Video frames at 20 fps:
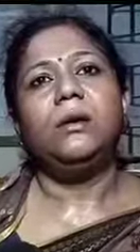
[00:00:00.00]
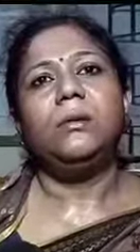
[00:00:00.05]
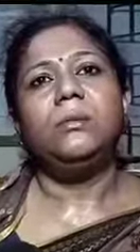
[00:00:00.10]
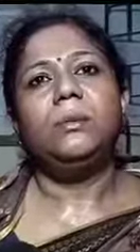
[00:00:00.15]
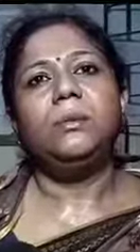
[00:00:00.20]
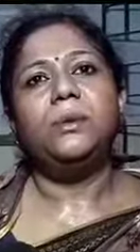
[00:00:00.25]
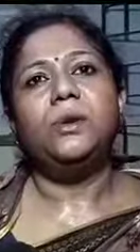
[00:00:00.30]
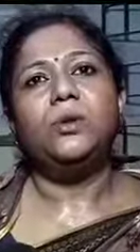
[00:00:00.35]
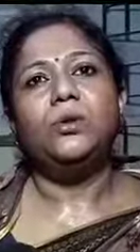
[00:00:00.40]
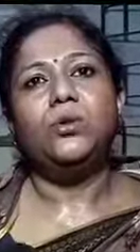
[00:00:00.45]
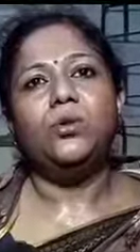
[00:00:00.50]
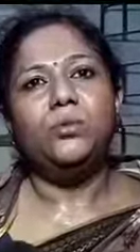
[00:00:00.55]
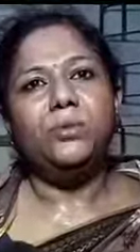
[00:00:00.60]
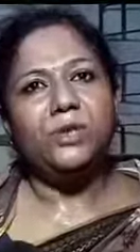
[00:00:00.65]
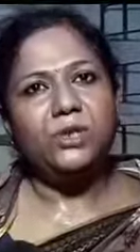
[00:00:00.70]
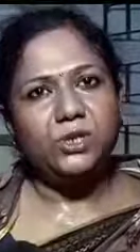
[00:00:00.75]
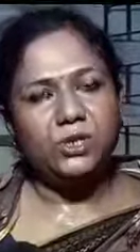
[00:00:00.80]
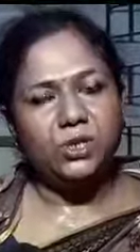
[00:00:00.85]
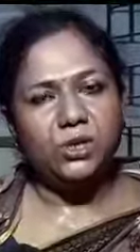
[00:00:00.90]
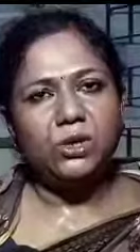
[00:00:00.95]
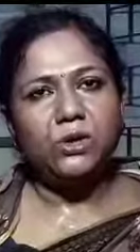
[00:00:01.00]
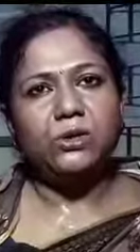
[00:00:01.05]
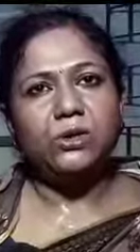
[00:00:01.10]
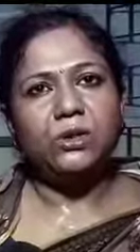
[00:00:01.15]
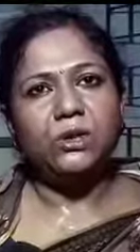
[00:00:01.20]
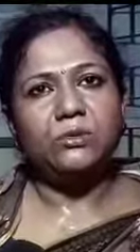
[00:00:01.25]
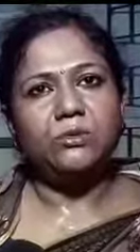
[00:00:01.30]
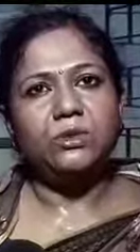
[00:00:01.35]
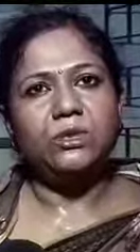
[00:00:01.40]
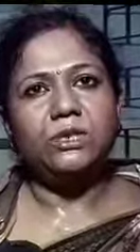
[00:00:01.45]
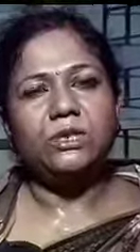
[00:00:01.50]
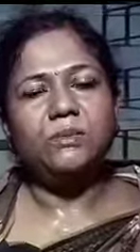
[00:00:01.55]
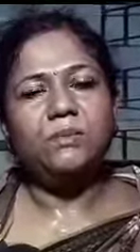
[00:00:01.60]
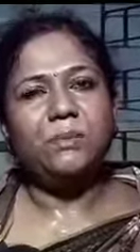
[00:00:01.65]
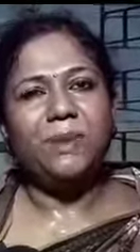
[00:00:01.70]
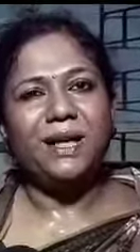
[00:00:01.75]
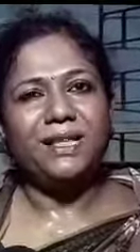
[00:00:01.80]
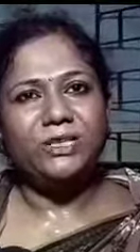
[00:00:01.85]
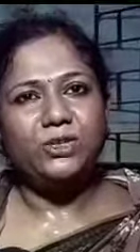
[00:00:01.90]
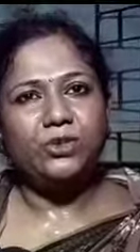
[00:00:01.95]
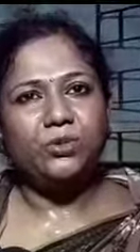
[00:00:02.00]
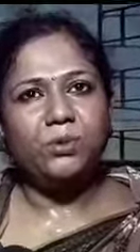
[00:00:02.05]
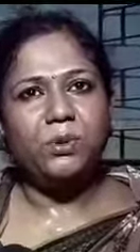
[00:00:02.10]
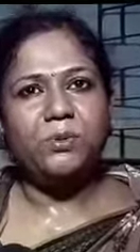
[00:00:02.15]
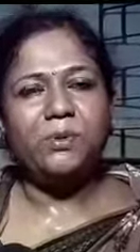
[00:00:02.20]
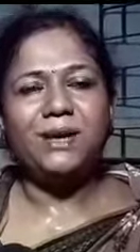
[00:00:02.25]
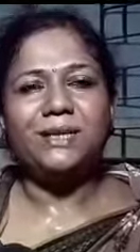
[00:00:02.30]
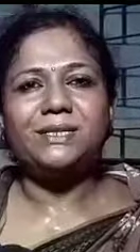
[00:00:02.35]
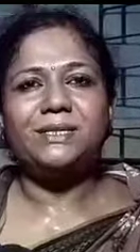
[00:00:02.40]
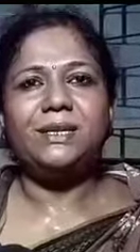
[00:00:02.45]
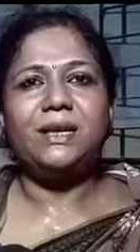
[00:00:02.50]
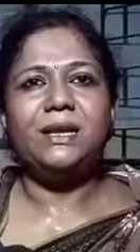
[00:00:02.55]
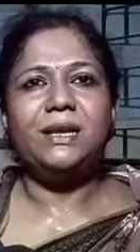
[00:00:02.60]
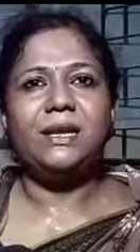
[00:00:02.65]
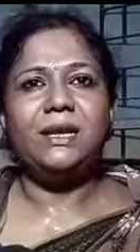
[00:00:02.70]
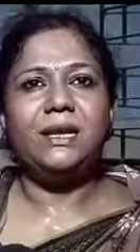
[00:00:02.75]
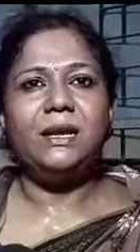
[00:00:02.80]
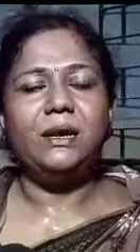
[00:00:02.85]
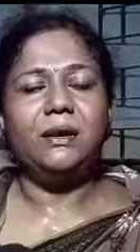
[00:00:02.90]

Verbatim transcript: বিভিন্ন কর্মীদের সঙ্গে কথা বলছি পাঁচতুপি বাসস্ট্যান্ডে